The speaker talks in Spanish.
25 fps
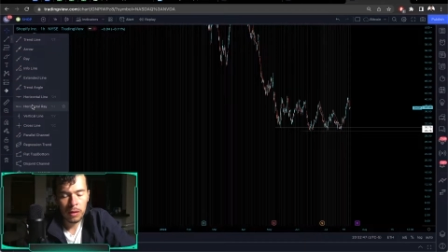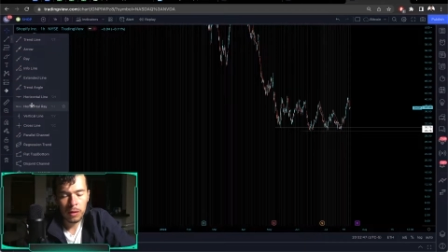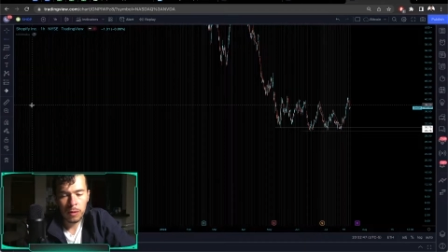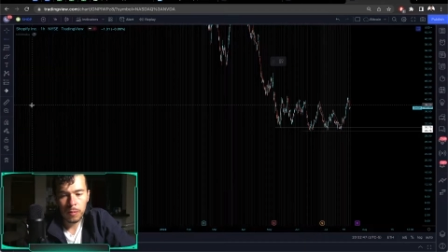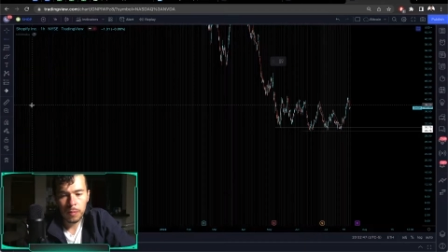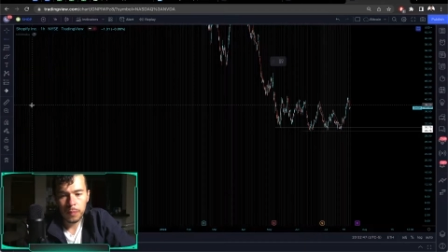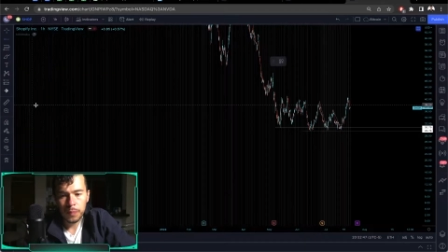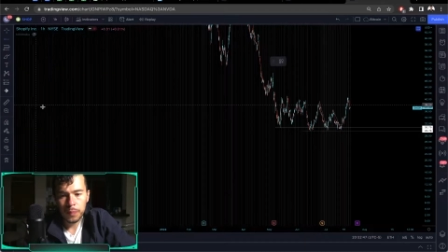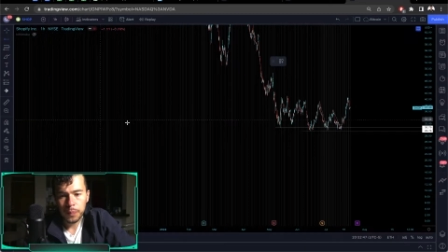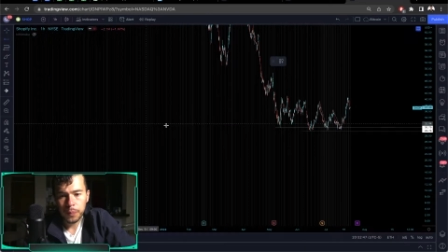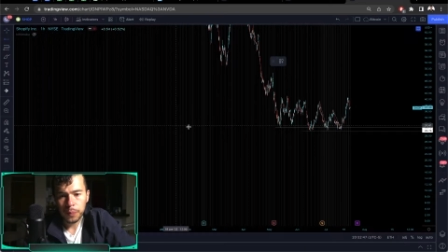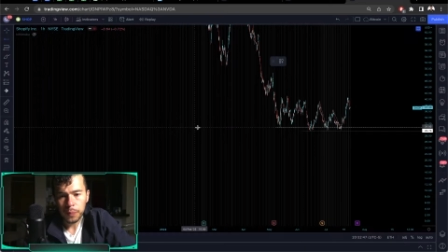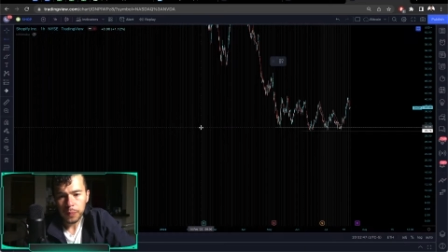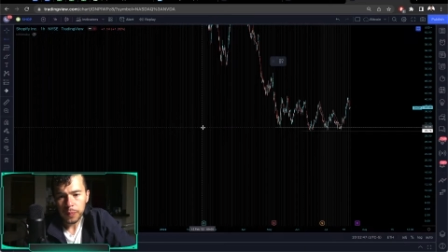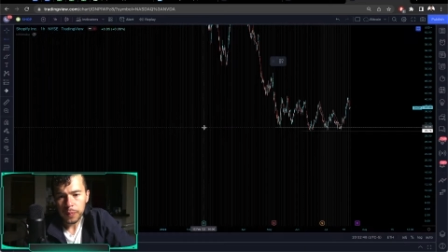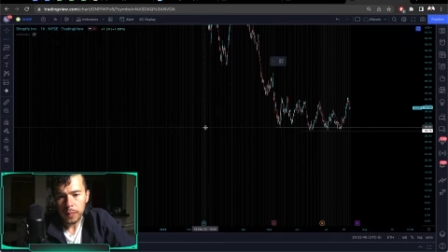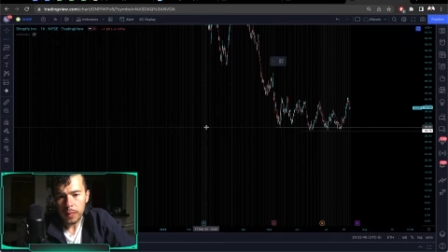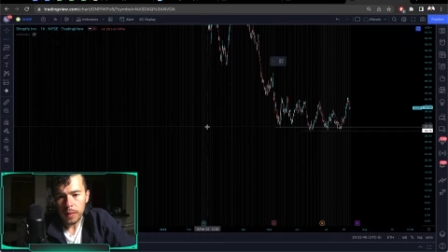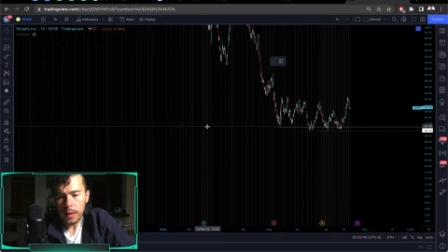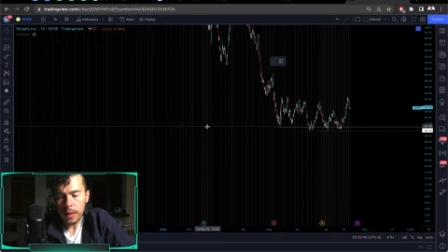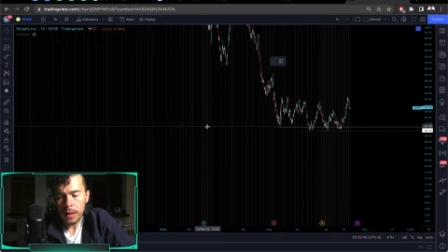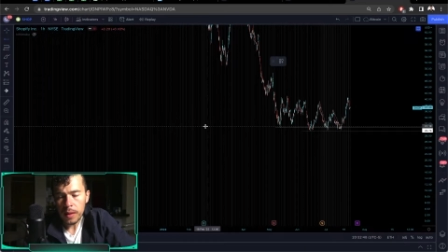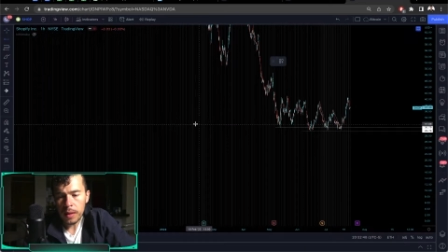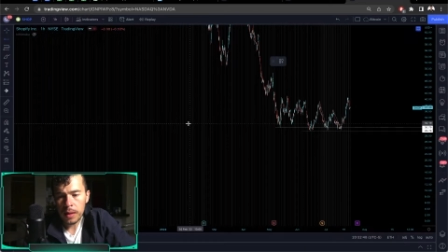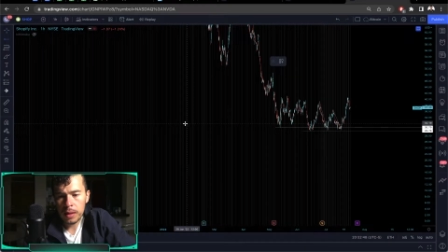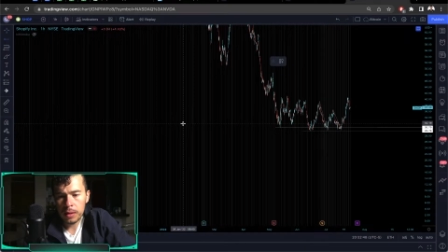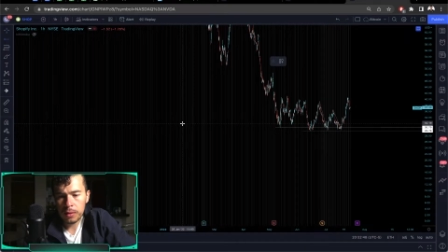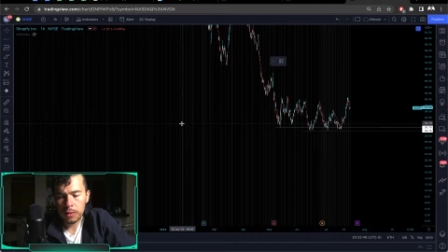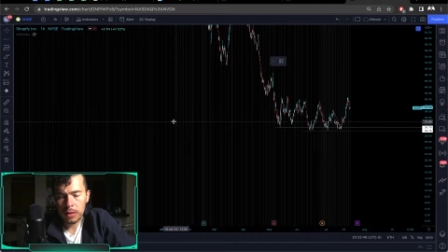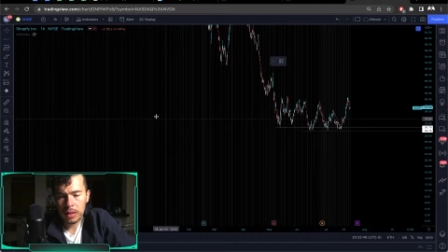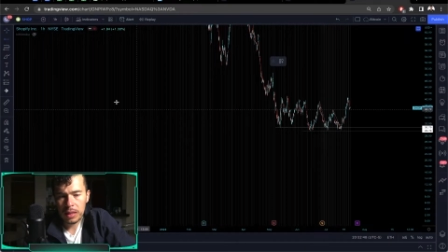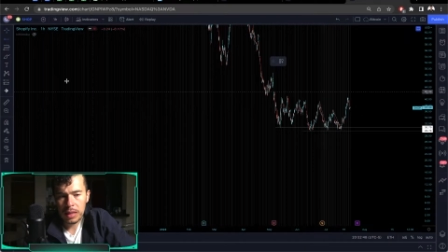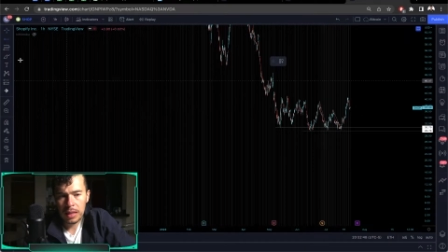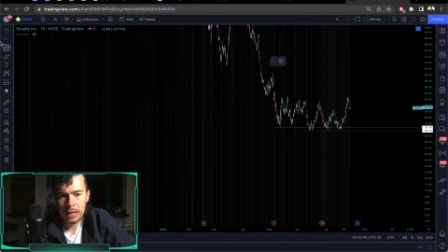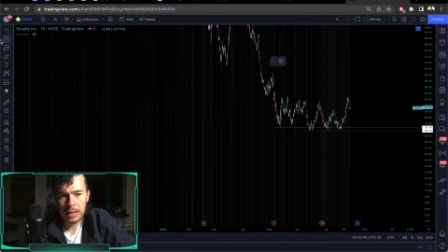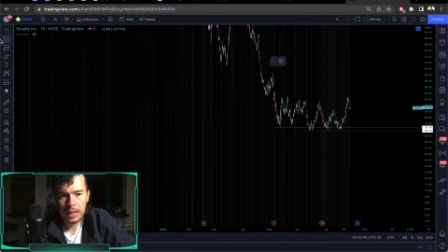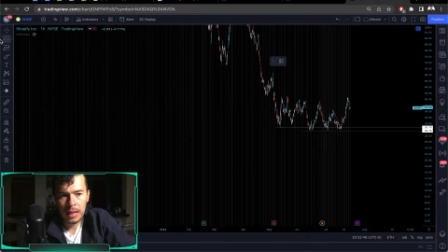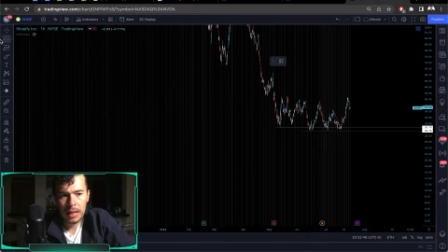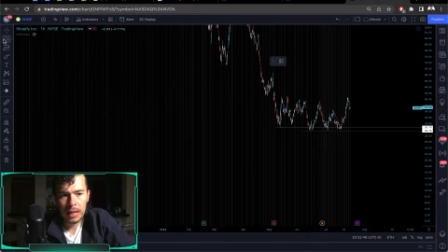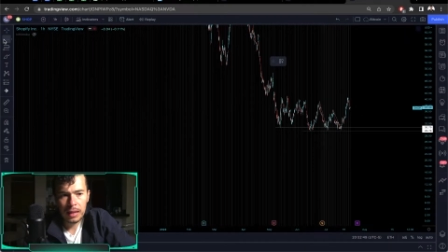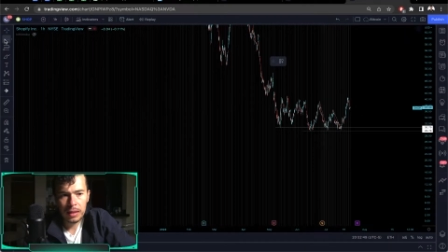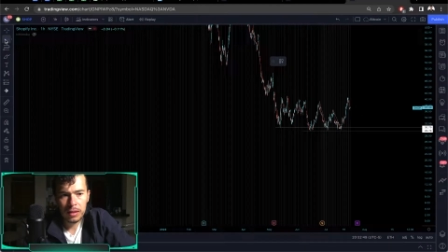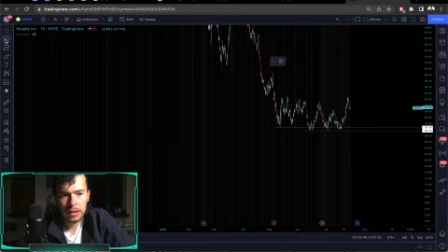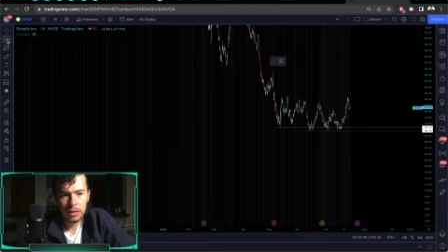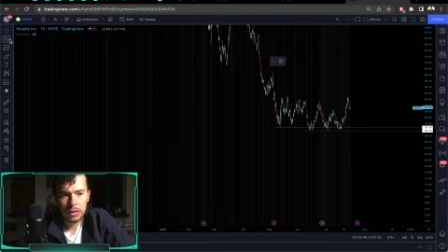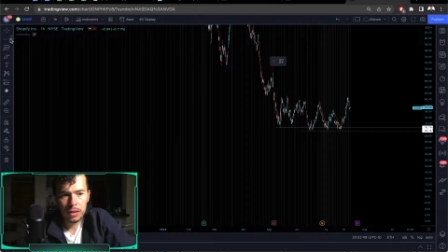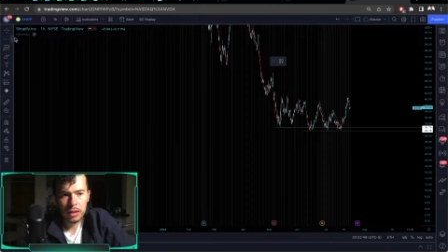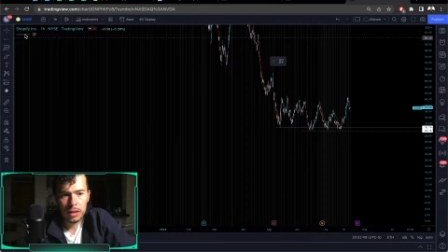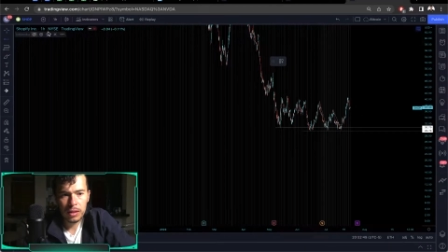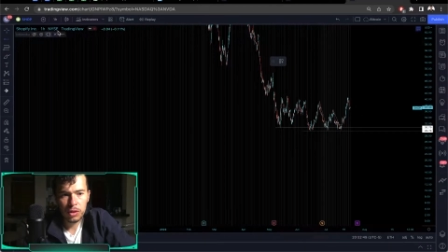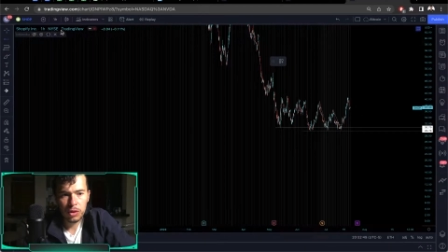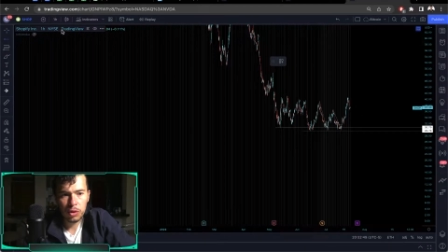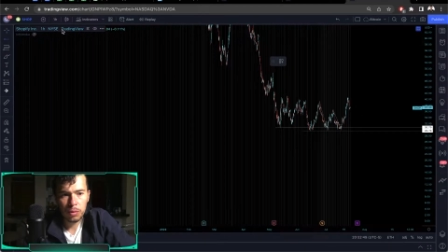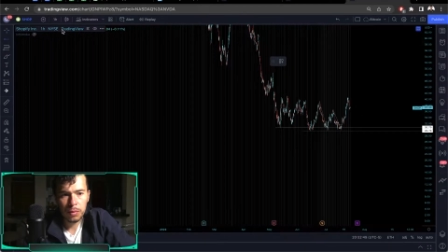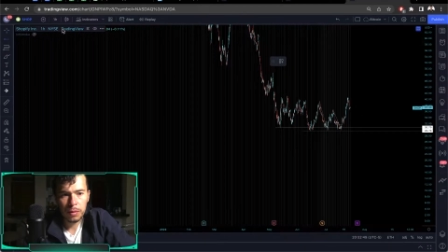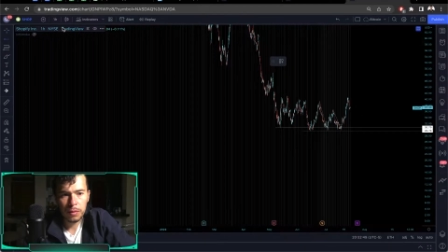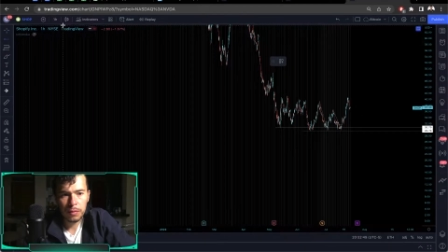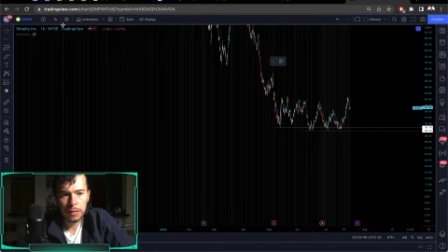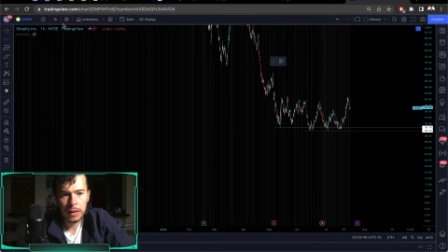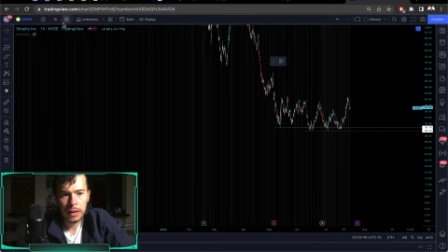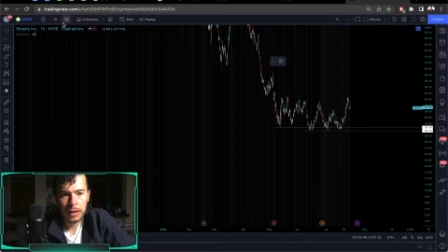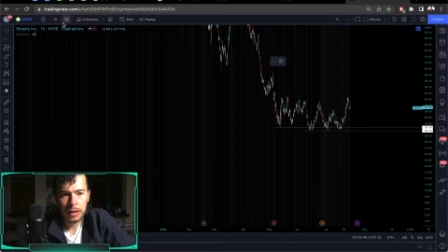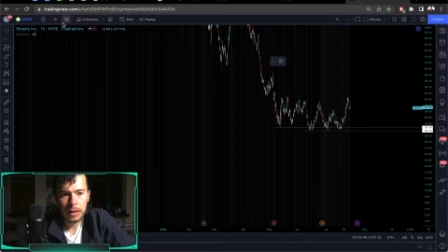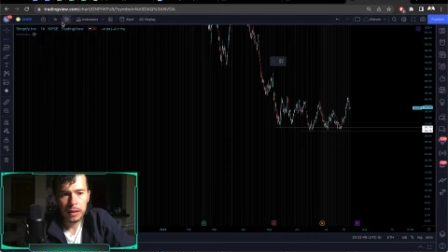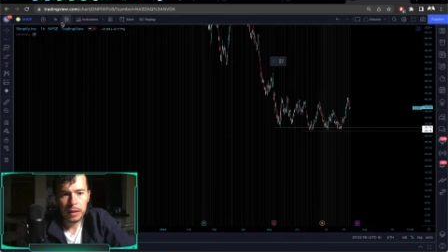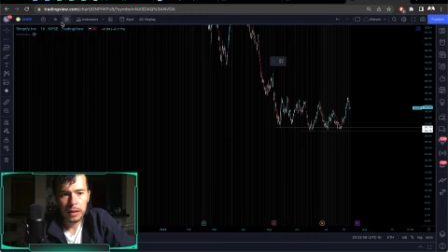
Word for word: ¿no? Entonces, esta la acción de Shopify.